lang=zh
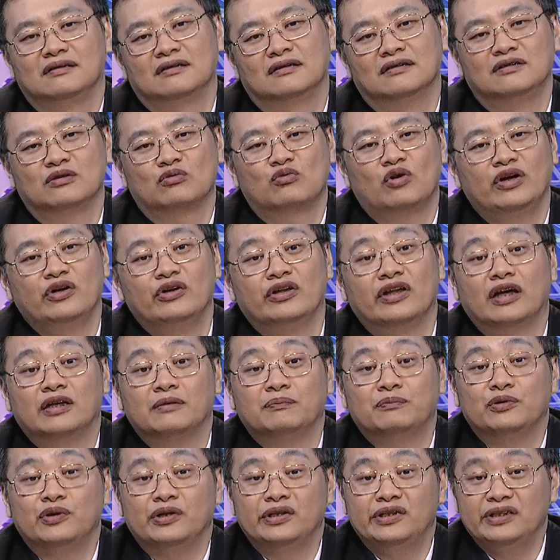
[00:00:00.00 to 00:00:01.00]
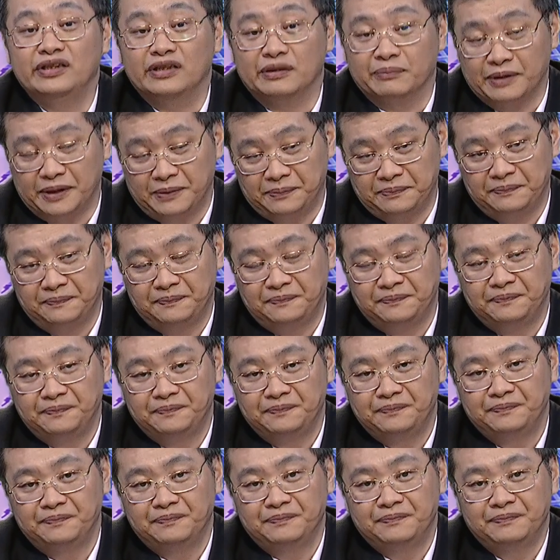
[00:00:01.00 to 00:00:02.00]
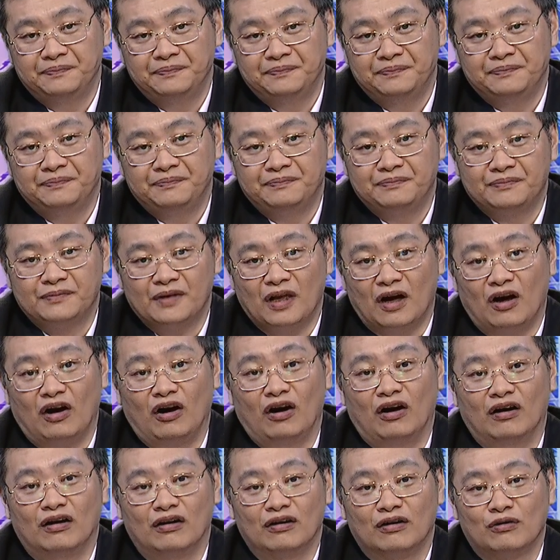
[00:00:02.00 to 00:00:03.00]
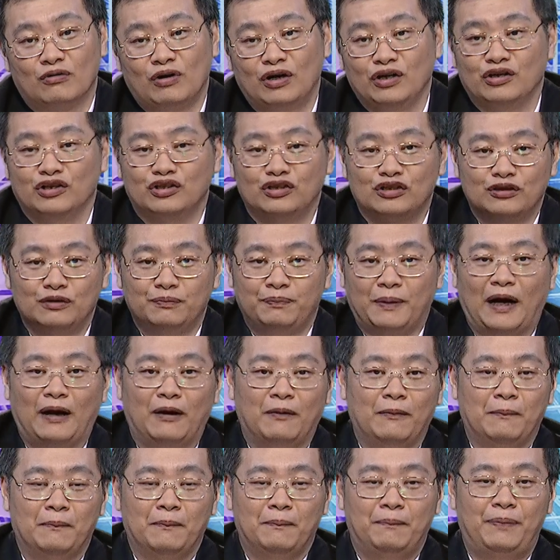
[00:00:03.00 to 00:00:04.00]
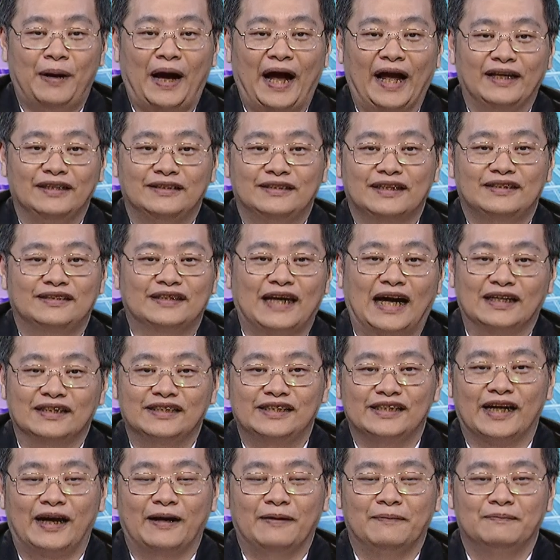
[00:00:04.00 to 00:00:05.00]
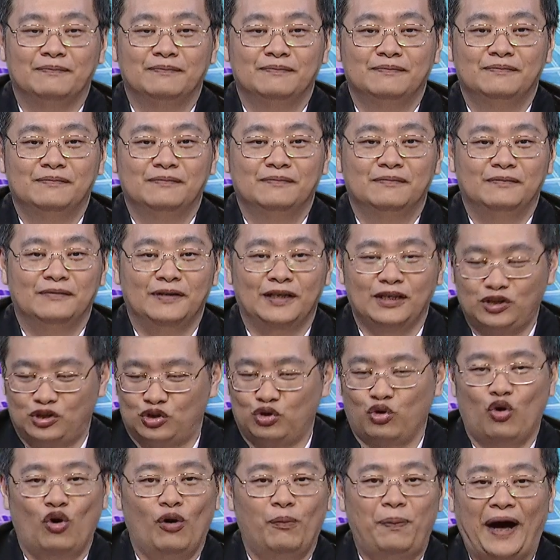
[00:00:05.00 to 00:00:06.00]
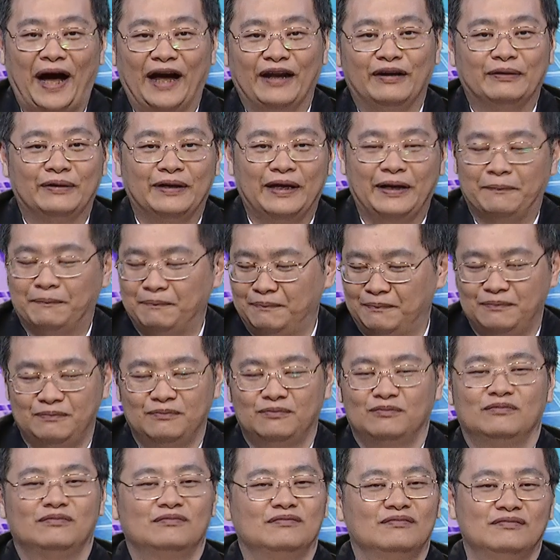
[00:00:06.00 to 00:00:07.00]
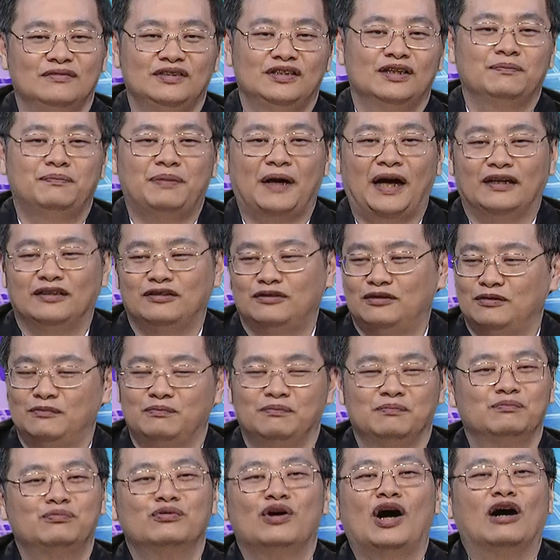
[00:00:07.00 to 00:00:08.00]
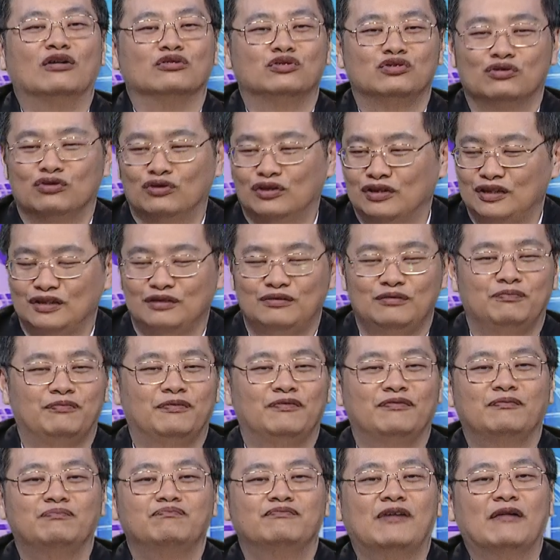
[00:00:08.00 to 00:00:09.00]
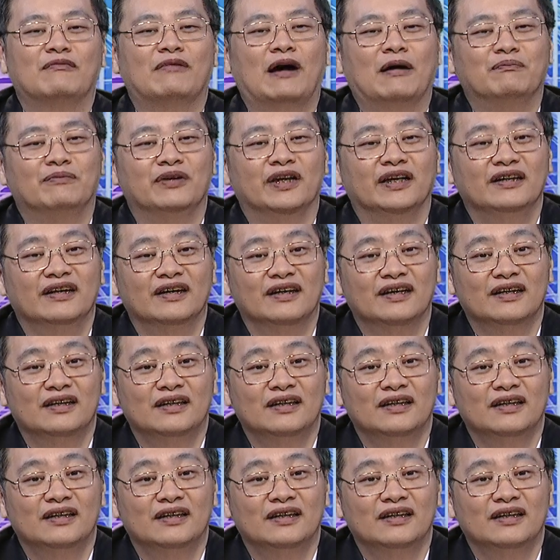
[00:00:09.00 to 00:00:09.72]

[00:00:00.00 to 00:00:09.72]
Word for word: 可是官员他是不愿意，哦，官员就是把牌再藏起来，哎，搓牌对不对？这牌不好搓，这放旁边，